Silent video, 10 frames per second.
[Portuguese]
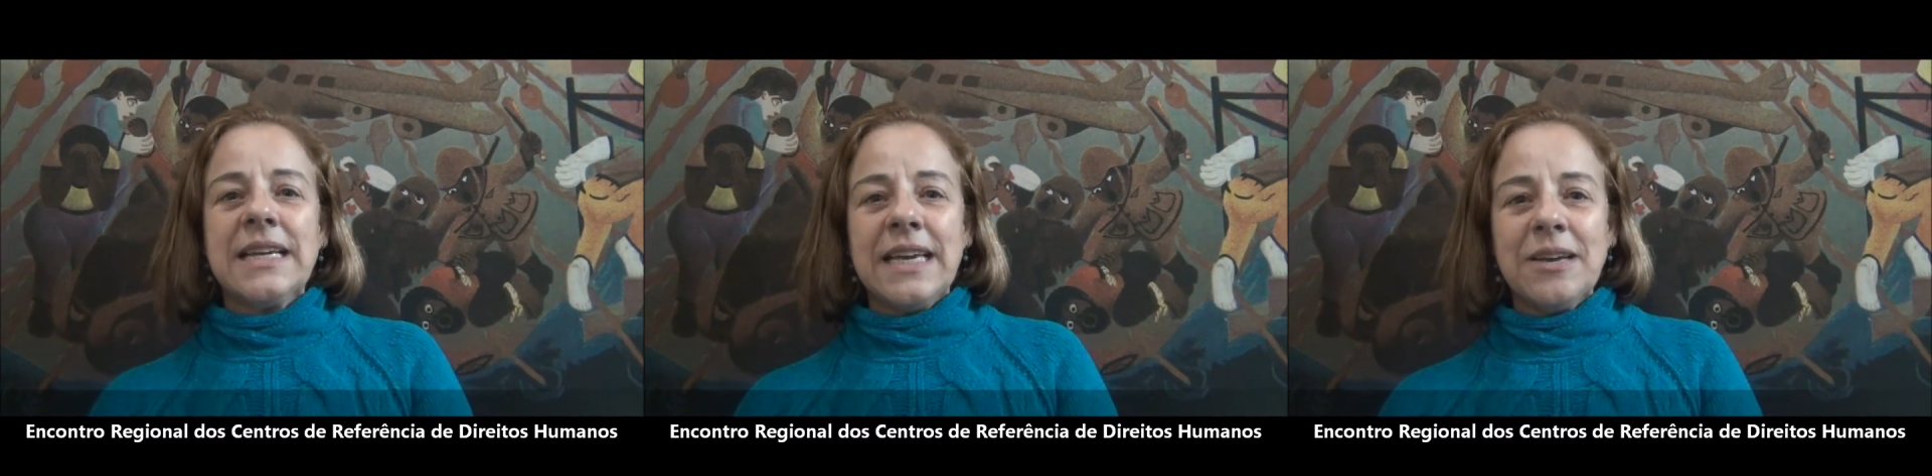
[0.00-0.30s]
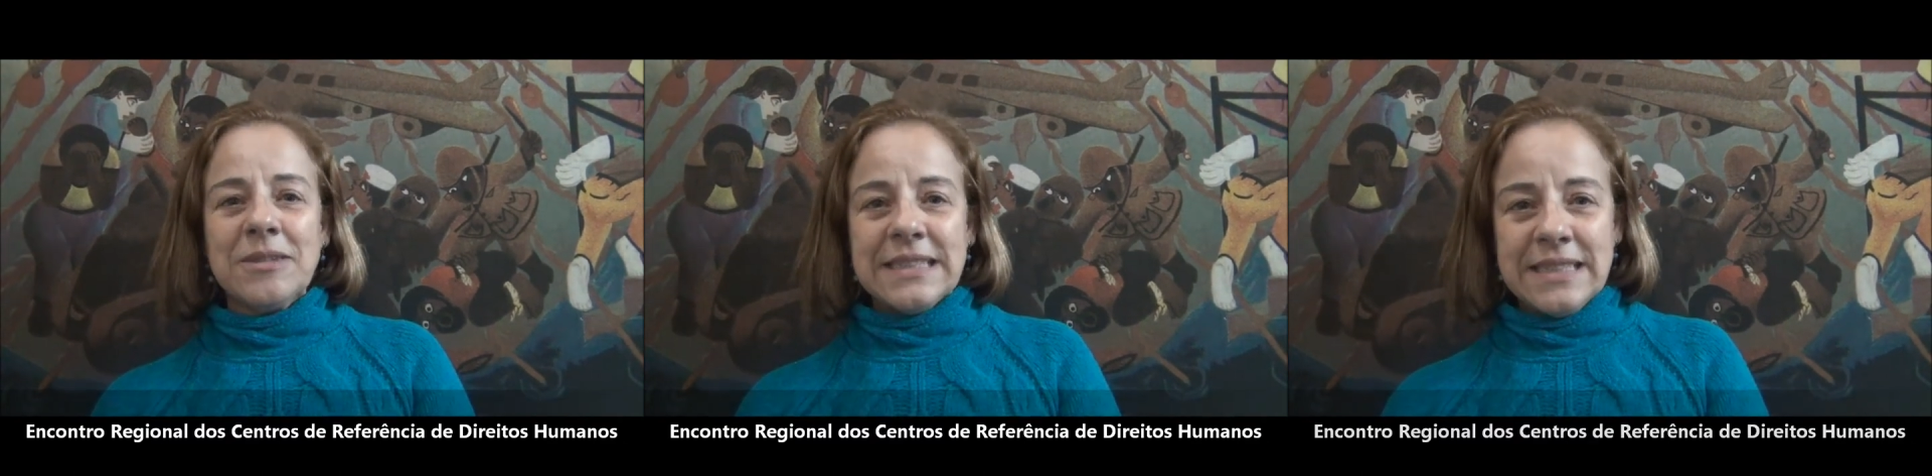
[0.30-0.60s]

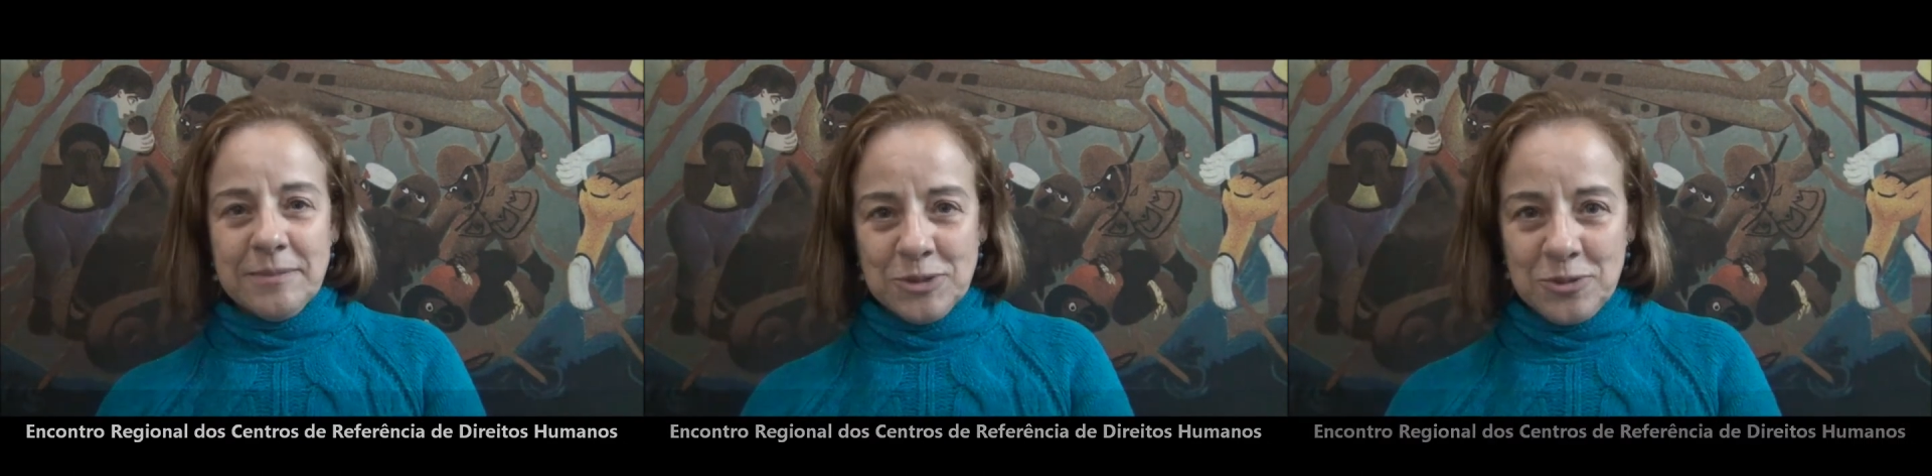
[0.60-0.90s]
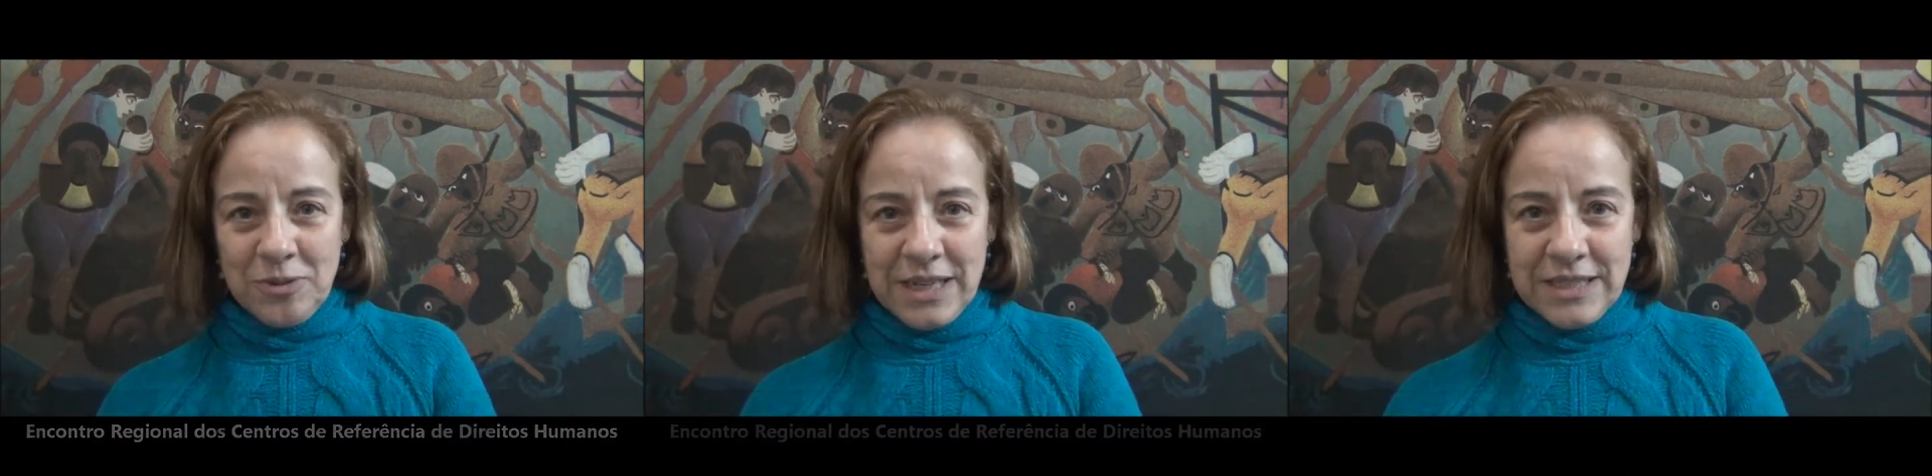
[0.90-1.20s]
que conseguimos
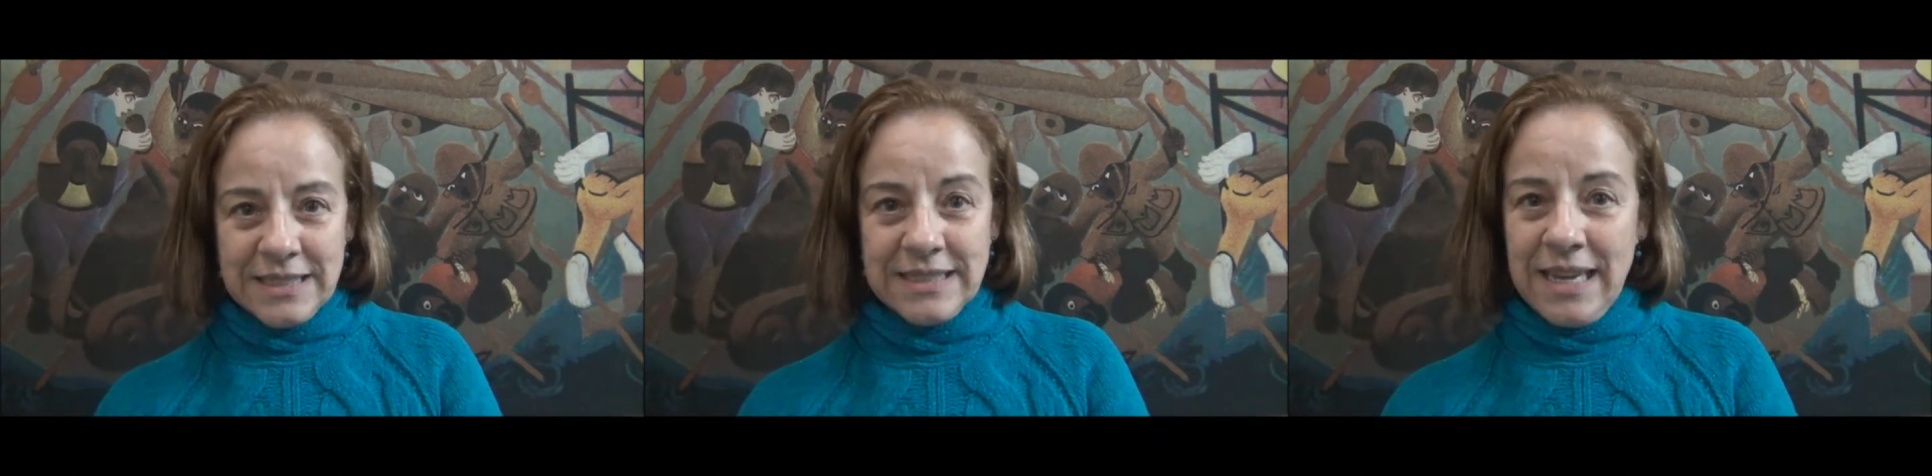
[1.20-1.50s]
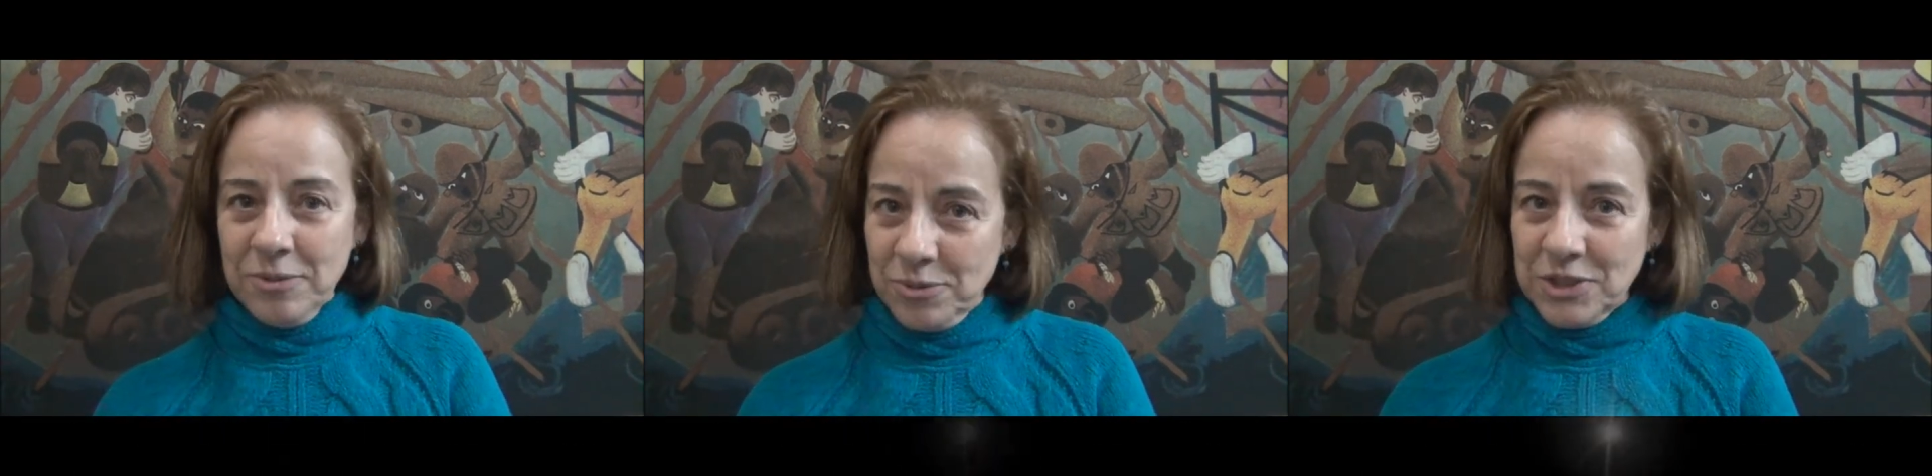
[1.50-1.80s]

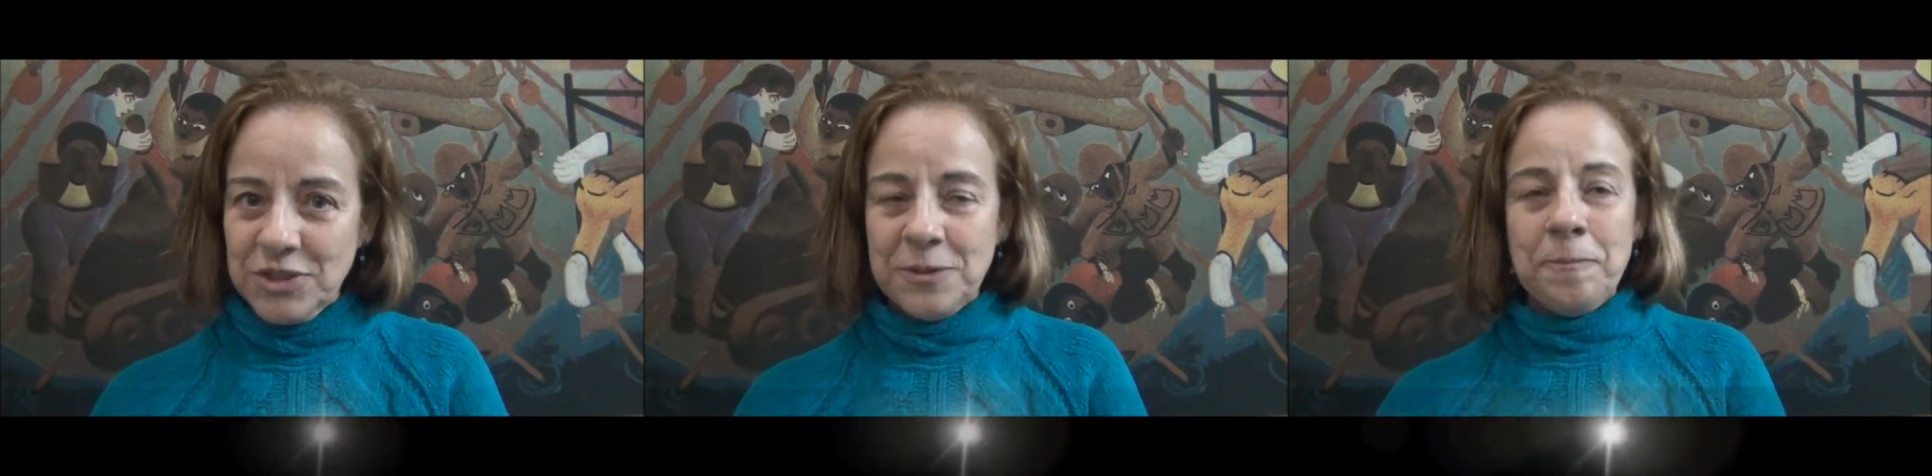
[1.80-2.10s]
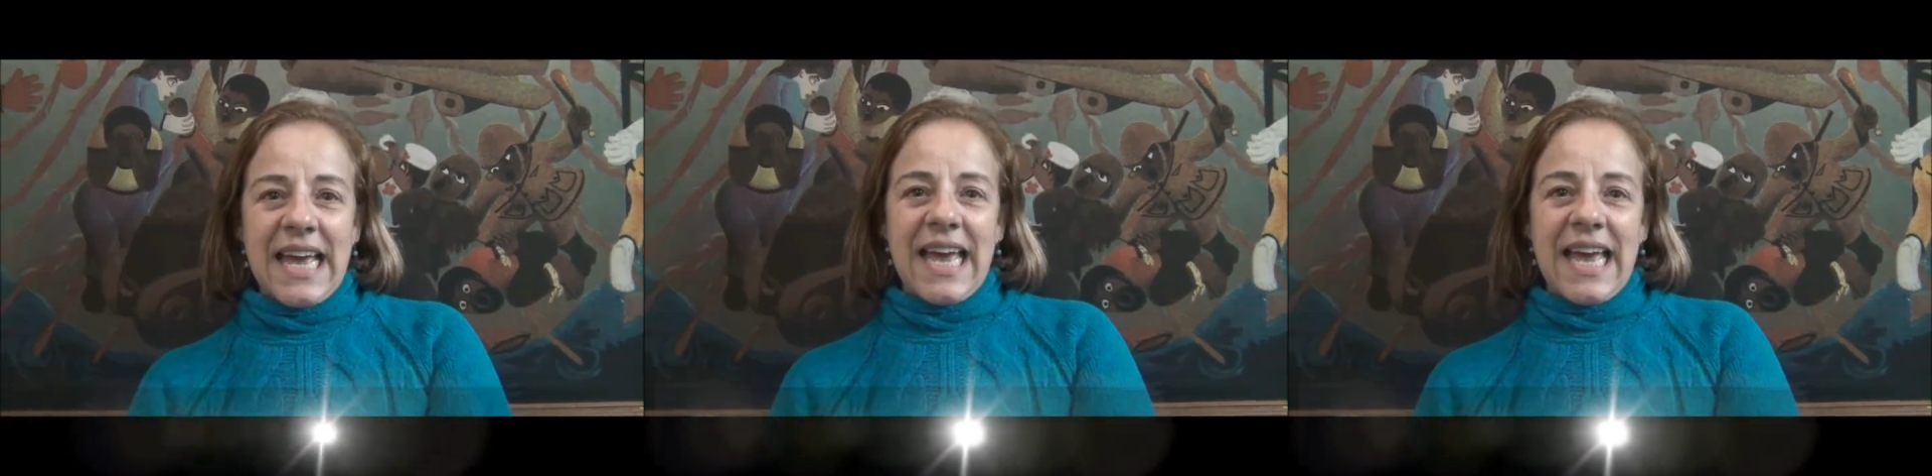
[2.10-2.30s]
concretizar hoje.